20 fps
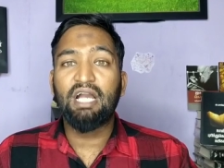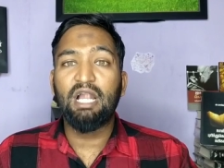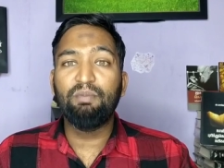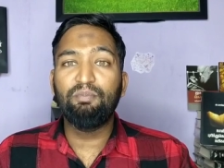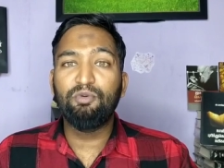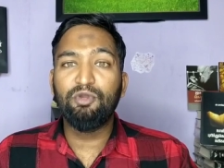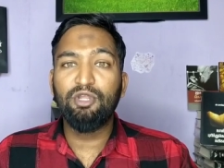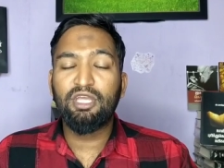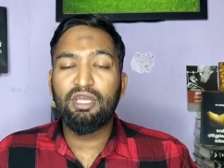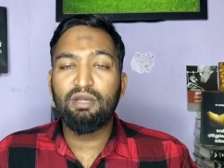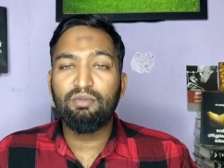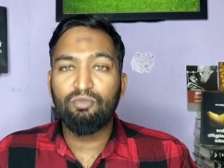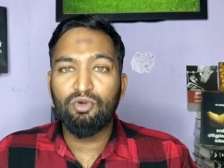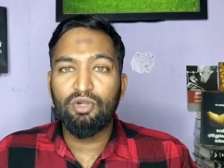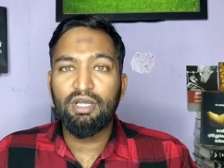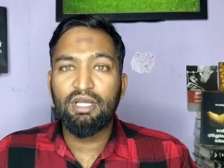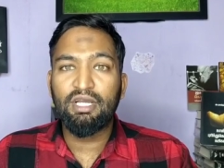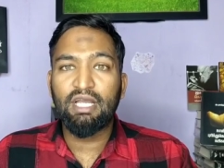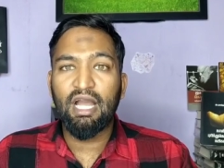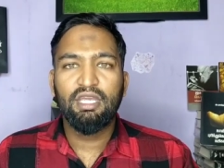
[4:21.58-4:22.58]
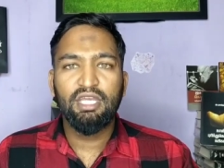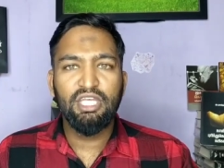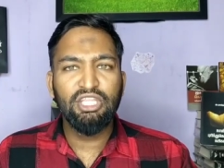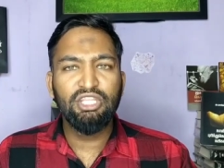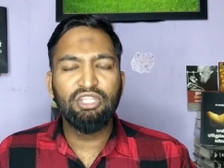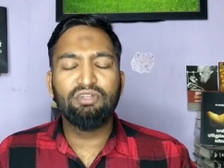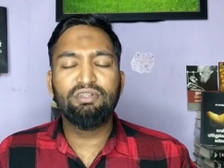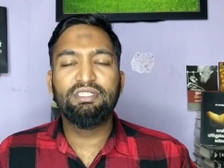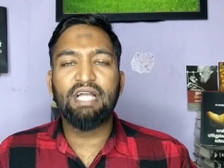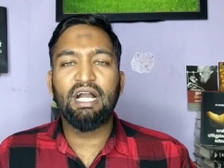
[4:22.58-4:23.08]
கல்புரிக்கு முழுக்க
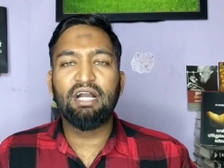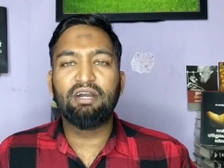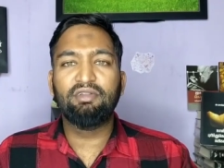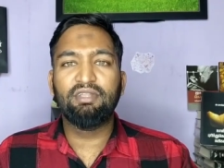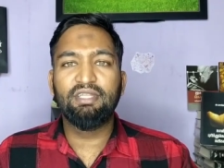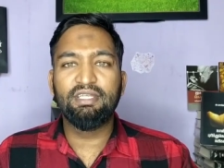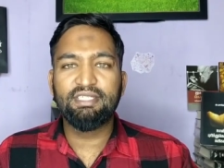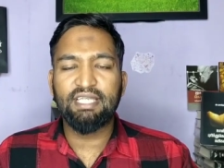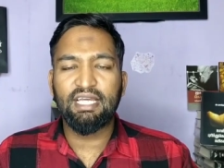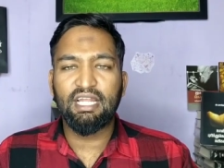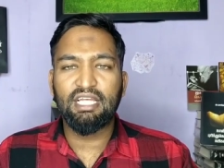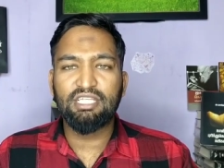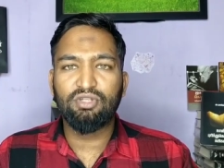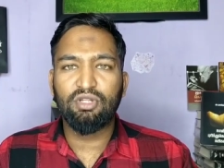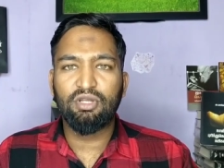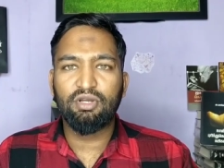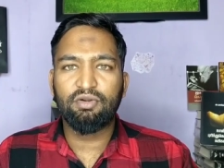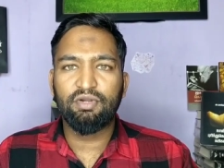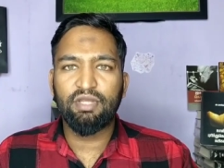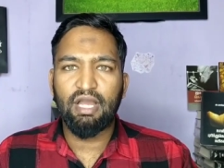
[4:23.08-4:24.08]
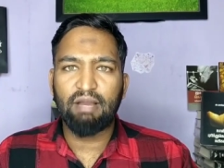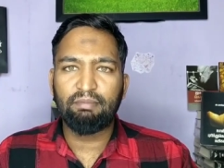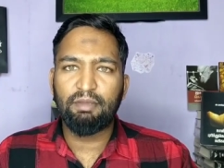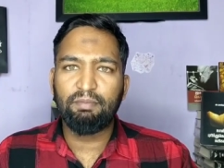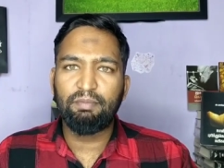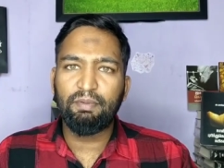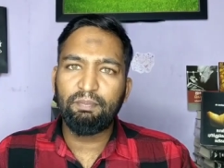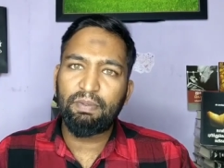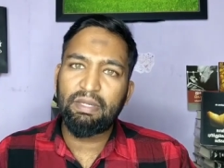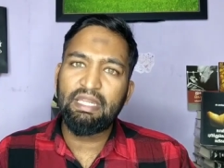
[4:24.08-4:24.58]
இந்து ஜாக்கிரதி சேனான்னு சொல்லக்கூடிய
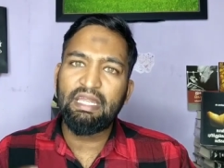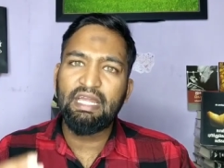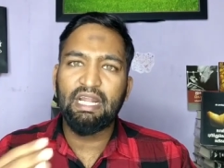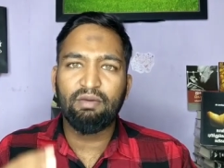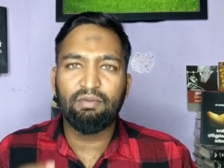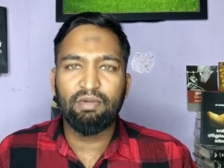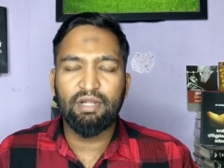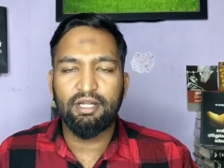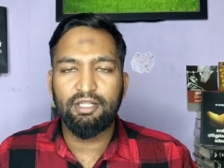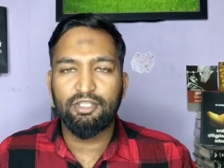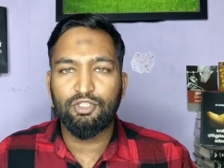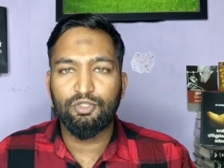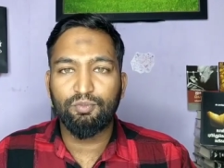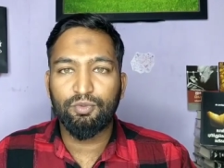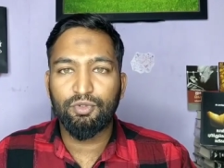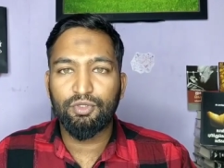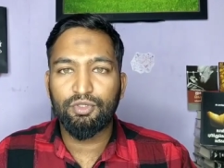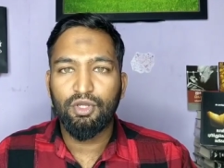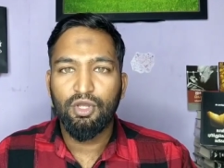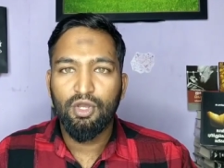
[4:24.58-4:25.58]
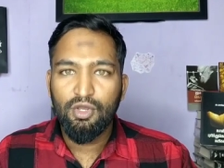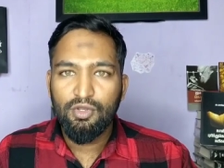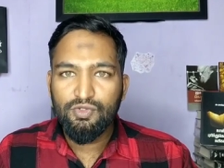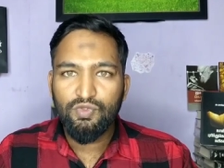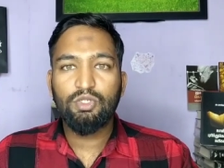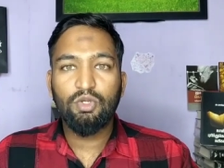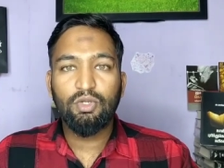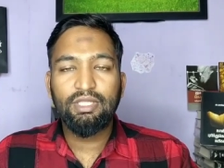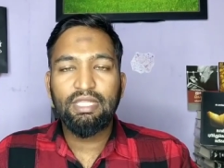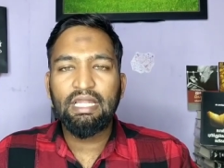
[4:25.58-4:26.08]
அமைப்பு பெரிய அளவில் எடுத்துகிட்டு போகுது
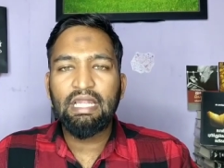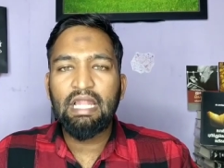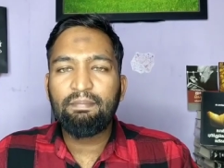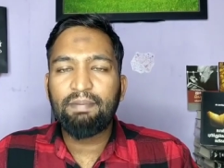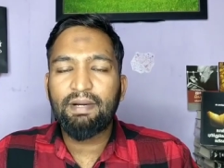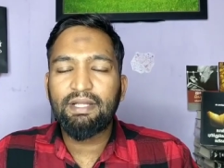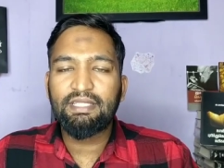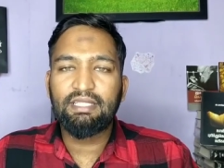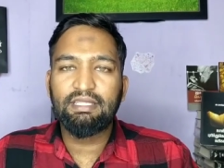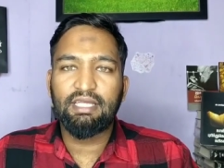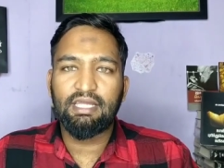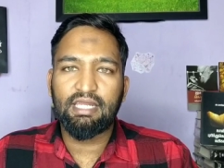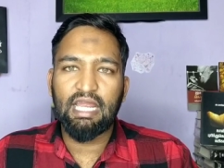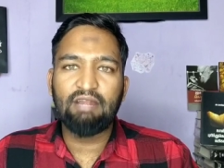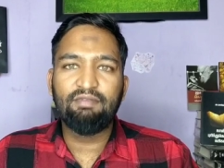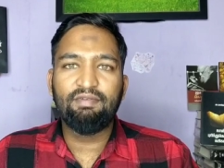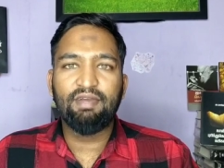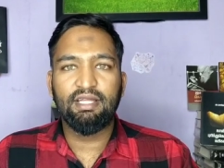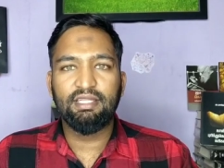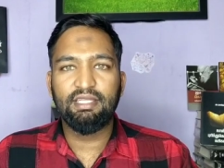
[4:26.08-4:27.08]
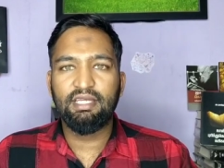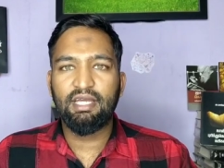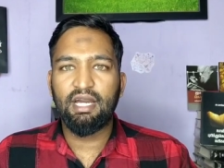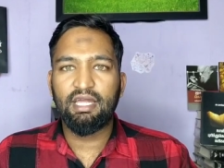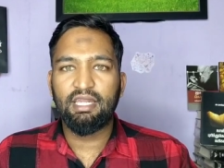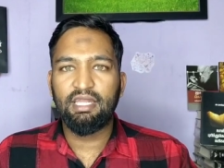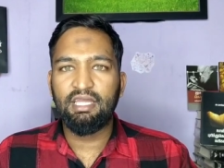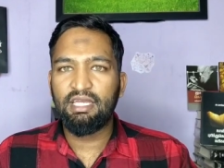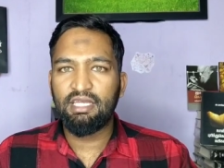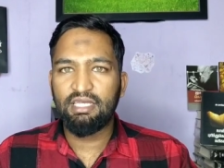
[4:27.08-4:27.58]
ஸோ இதெல்லாம் பார்த்து இந்த ரயில்வே
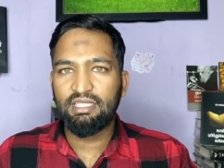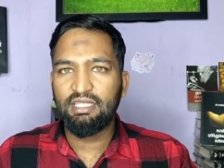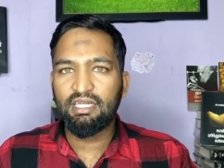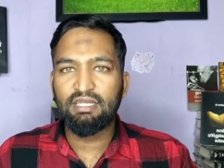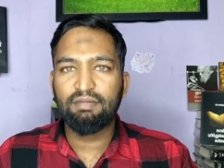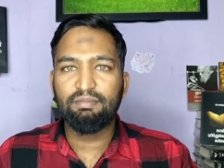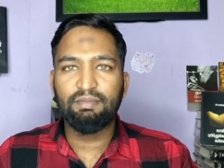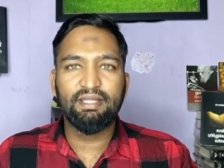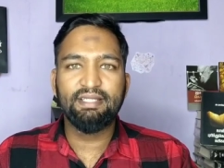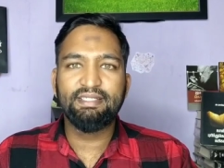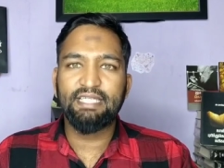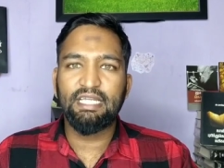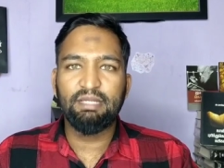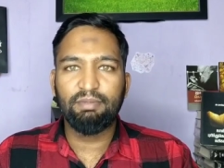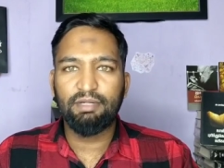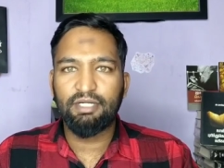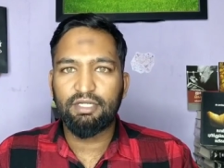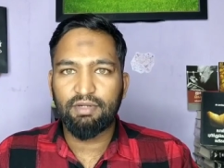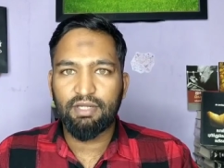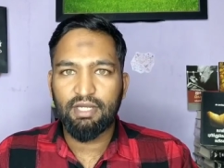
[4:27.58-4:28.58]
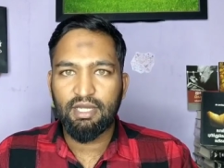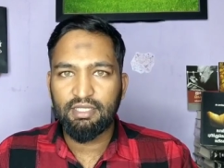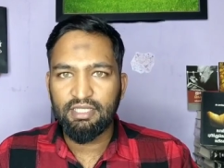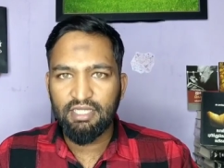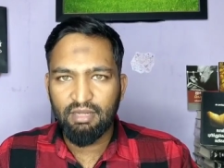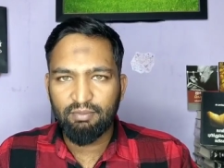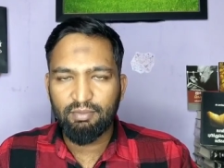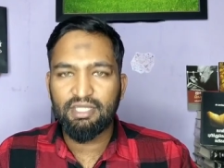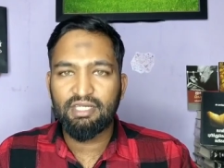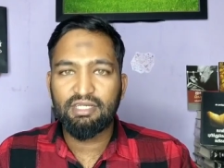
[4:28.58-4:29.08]
அதிகாரி இதற்கு மாரி சரிபட்டு வராது
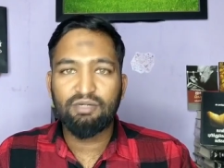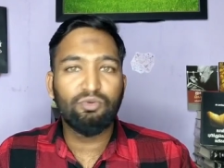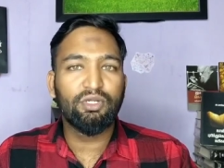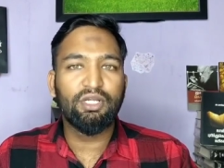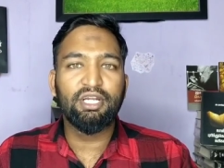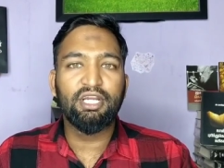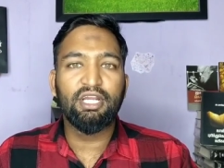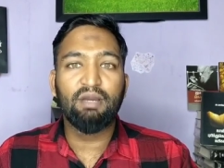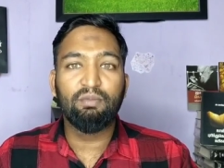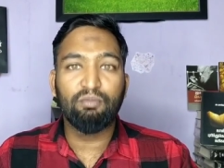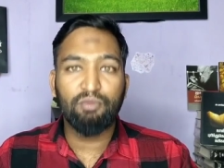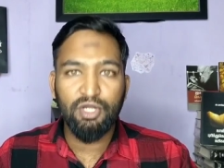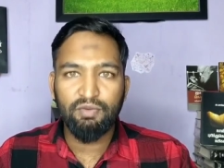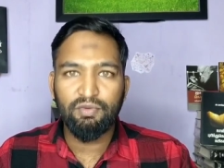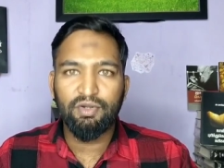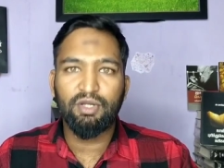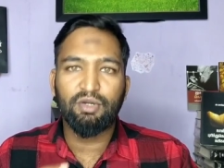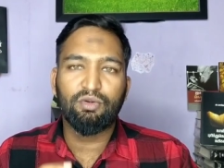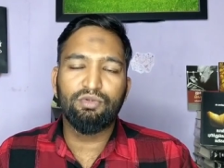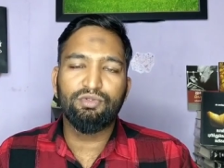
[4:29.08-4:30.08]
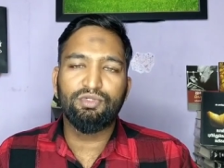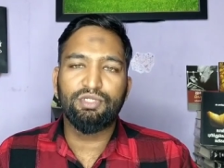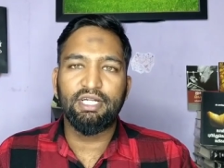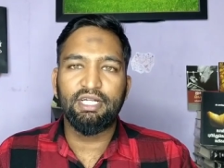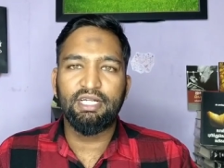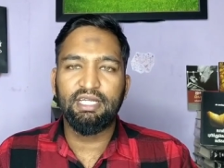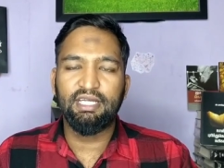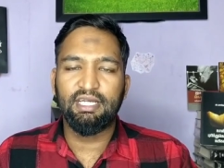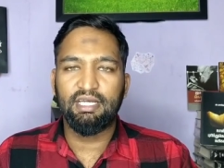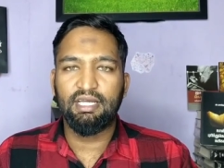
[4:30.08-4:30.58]
நம்ம இதுக்கு உடனடியாக முடிவெடுக்கணும்னு
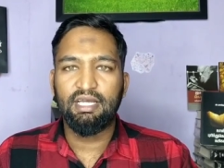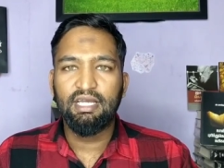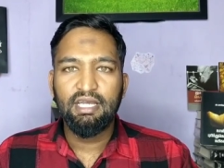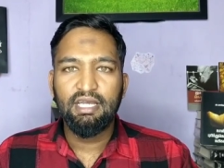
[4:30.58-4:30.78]
சொல்லிட்டு